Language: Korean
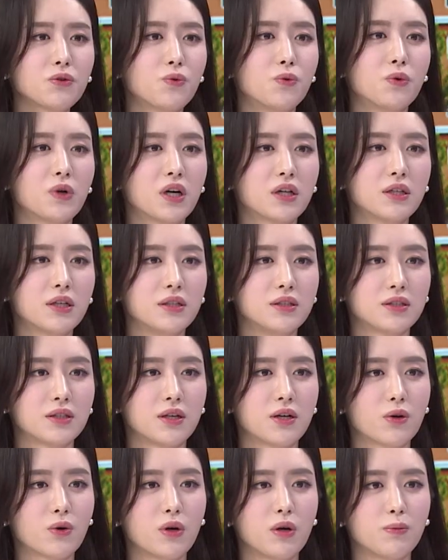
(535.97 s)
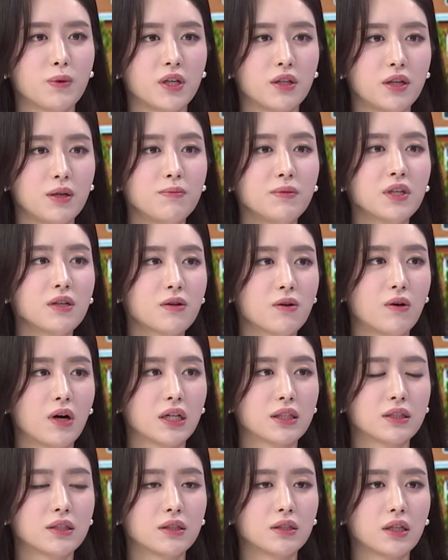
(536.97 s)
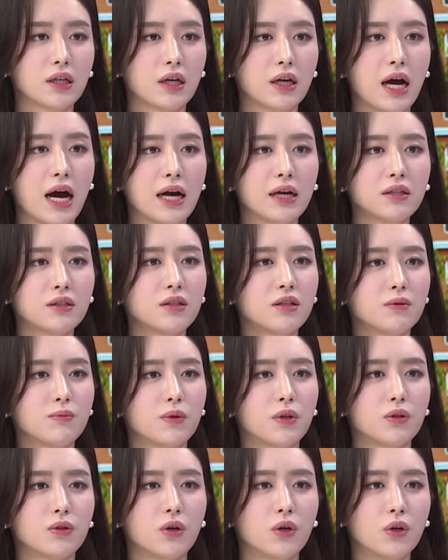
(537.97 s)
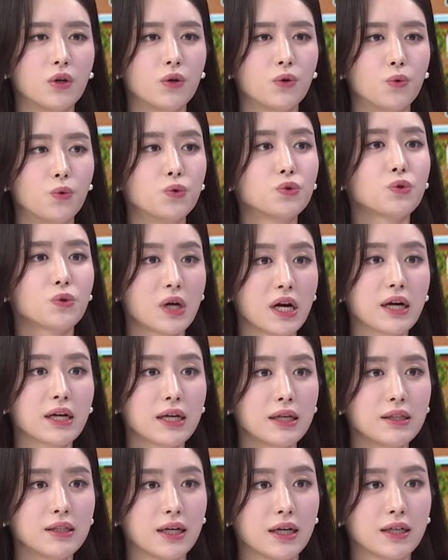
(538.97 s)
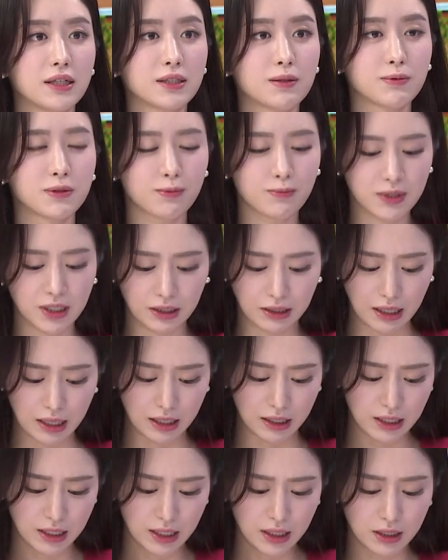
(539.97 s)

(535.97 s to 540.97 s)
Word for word: 공간에 있으라고 하면 힘들 것 같은데 아이들이면 오죽하겠냐 싶습니다.